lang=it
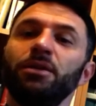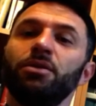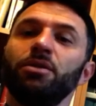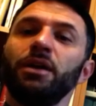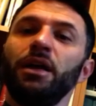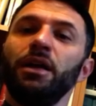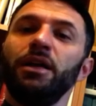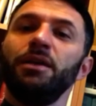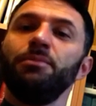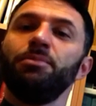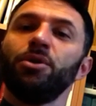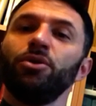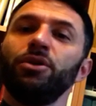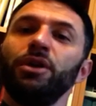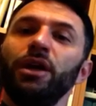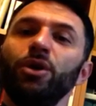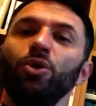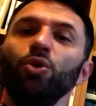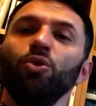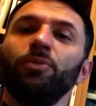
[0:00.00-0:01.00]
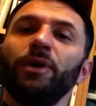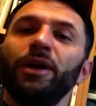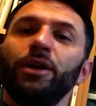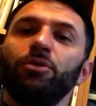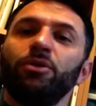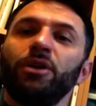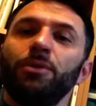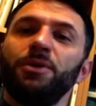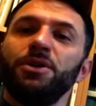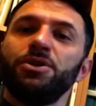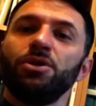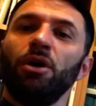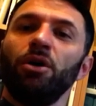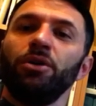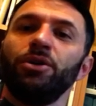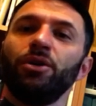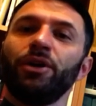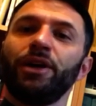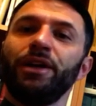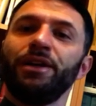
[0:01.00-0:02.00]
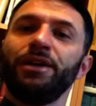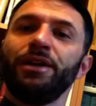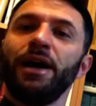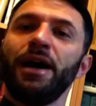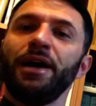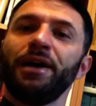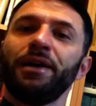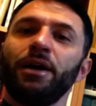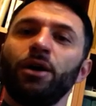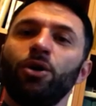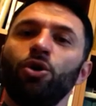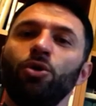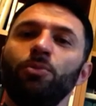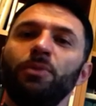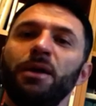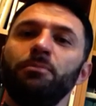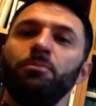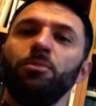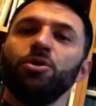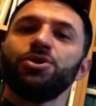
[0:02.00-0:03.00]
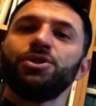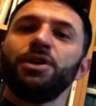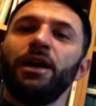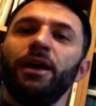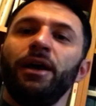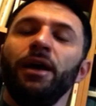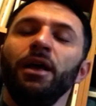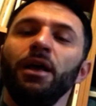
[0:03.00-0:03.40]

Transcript: dal Libro dei Numeri, un episodio che narra come Mosè,